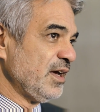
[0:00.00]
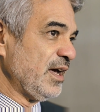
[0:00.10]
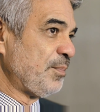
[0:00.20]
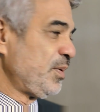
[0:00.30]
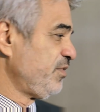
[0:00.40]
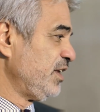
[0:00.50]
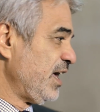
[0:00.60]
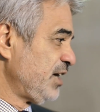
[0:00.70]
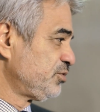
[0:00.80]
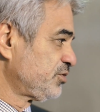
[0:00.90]
é,
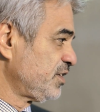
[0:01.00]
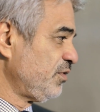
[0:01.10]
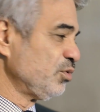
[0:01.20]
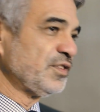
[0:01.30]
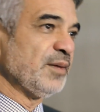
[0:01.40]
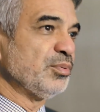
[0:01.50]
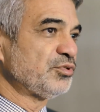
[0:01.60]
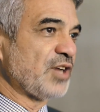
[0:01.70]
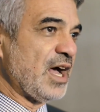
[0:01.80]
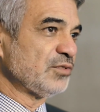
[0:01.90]
privilégios que vão ser
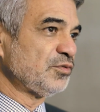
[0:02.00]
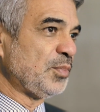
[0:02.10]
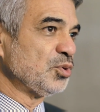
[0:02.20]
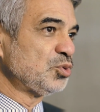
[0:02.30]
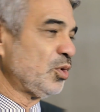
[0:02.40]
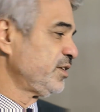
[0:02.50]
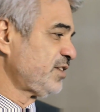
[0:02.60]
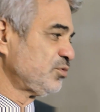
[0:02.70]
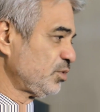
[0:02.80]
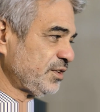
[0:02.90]
buscados por
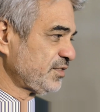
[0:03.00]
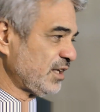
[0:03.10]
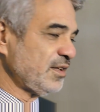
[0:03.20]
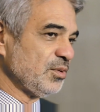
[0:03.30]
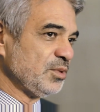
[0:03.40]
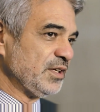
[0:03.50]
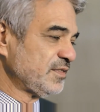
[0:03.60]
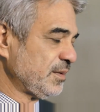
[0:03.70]
todas as outras categorias